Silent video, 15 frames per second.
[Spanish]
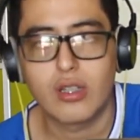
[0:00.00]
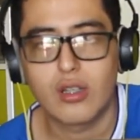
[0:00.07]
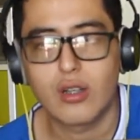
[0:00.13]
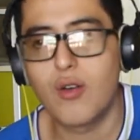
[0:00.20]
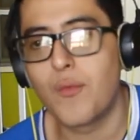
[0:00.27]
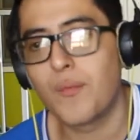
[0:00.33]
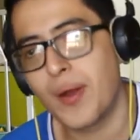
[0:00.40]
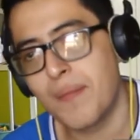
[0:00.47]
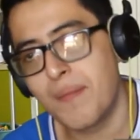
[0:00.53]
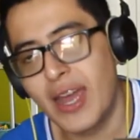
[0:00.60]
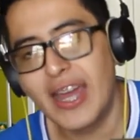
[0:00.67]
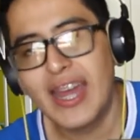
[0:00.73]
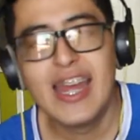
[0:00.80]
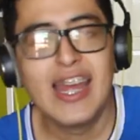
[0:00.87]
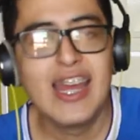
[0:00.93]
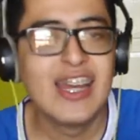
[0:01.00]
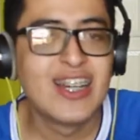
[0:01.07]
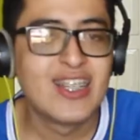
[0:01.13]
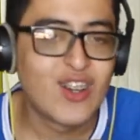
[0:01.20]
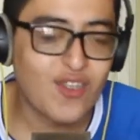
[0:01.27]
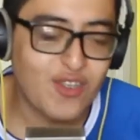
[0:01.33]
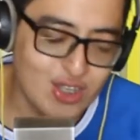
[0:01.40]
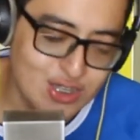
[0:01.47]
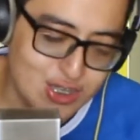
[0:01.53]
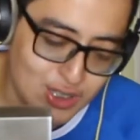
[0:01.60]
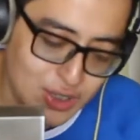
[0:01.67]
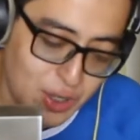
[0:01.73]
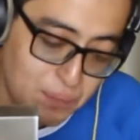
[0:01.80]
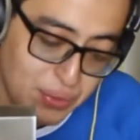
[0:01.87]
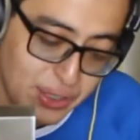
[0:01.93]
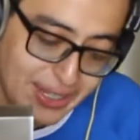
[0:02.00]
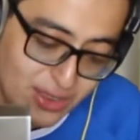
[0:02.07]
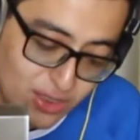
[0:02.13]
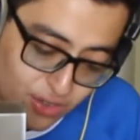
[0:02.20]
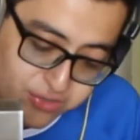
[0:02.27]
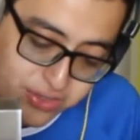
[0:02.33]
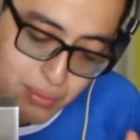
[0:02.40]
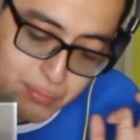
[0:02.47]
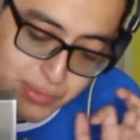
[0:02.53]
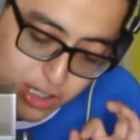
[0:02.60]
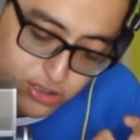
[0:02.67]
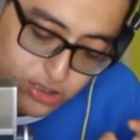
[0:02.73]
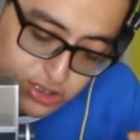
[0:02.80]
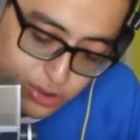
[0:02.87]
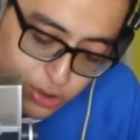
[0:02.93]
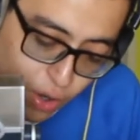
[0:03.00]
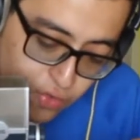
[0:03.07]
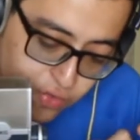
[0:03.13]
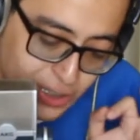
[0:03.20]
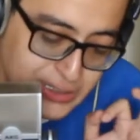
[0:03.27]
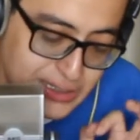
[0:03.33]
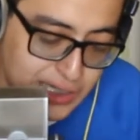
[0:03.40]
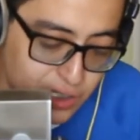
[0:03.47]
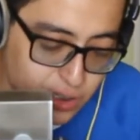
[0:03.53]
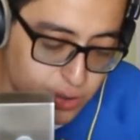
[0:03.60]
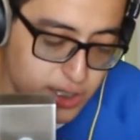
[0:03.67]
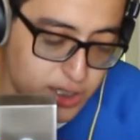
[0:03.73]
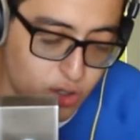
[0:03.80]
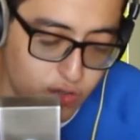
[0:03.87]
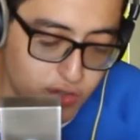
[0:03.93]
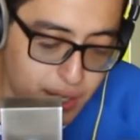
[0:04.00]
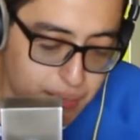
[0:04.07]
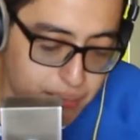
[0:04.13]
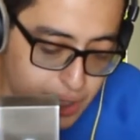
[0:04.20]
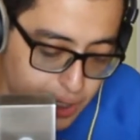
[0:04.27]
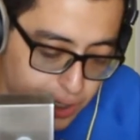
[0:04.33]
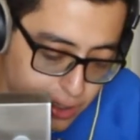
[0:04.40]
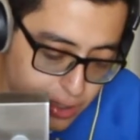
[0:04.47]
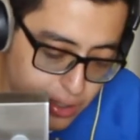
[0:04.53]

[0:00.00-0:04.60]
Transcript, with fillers: Como pueden ver, no funcionó porque no fue, en 18, no fue el 5 de noviembre